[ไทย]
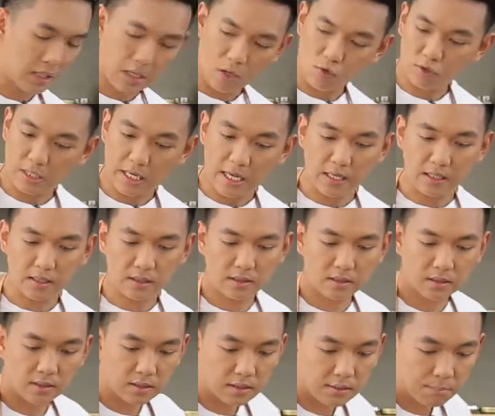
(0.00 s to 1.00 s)
เราจะ
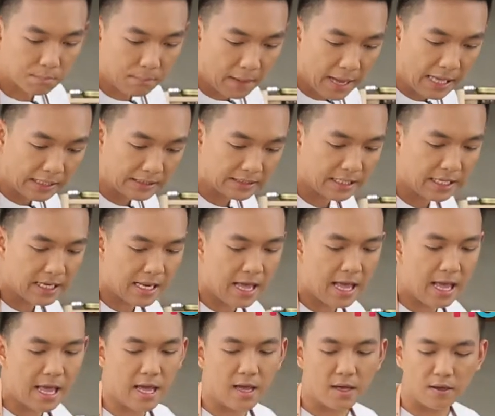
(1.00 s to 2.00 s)
ผัดกัน
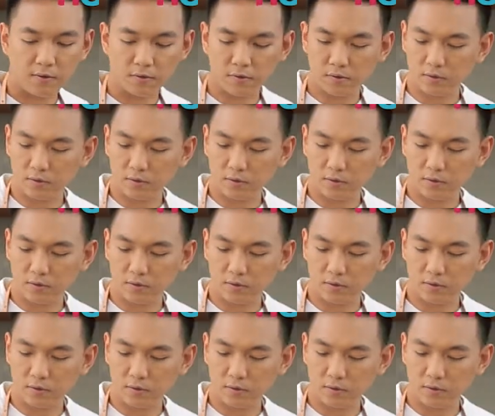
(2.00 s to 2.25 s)
แล้ว